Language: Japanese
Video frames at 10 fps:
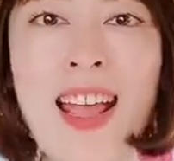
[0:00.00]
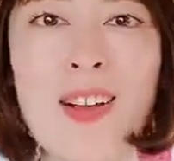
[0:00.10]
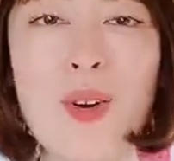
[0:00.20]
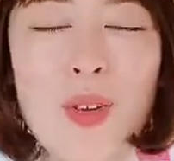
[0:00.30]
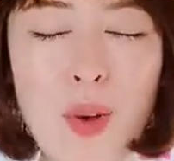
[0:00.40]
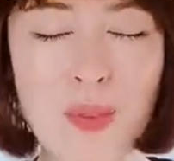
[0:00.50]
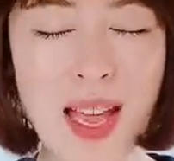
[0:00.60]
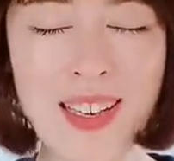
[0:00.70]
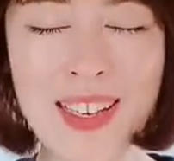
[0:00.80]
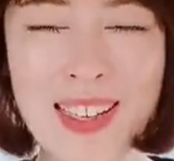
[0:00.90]
ご興味
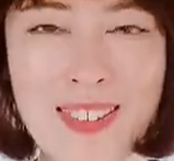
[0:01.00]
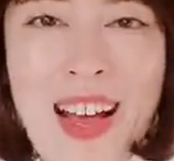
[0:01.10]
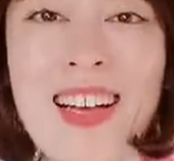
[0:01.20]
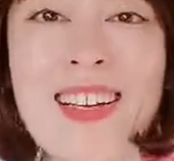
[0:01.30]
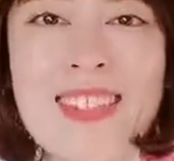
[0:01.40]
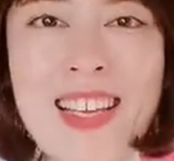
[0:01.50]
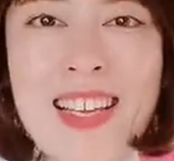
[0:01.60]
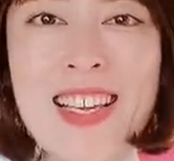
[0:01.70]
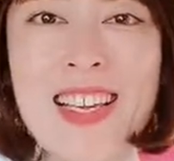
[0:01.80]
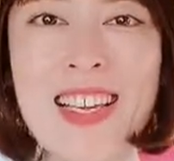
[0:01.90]
ある方はぜ
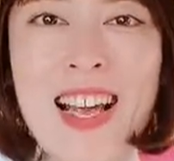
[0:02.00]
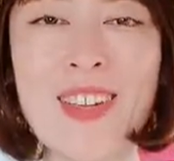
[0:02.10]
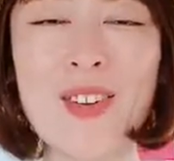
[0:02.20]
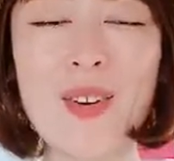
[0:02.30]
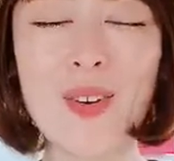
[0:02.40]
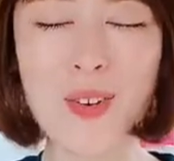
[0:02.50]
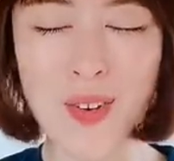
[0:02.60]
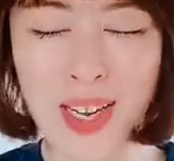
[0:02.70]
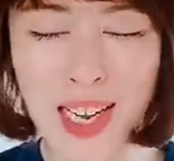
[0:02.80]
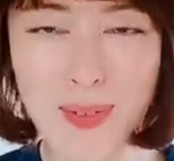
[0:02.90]
ひあのこ
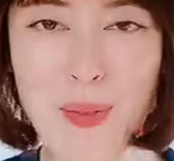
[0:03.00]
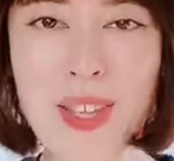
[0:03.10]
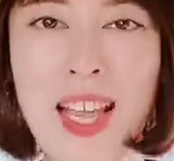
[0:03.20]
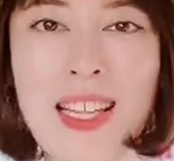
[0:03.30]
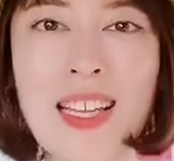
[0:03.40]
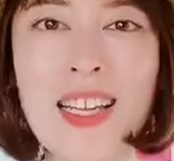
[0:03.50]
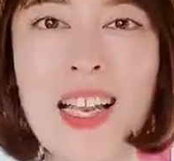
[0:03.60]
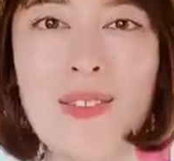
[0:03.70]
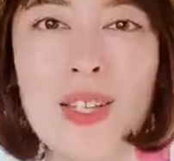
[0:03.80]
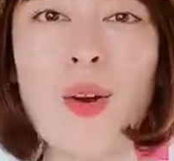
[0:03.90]
れからも見ていただけ
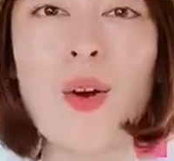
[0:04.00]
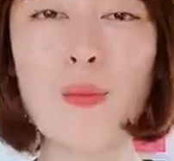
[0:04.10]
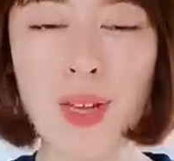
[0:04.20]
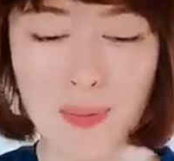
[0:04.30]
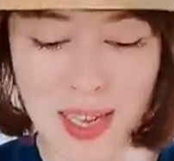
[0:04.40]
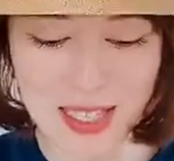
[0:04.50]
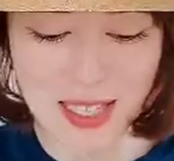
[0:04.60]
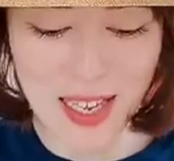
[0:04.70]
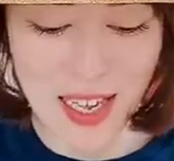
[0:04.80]
ればと思います。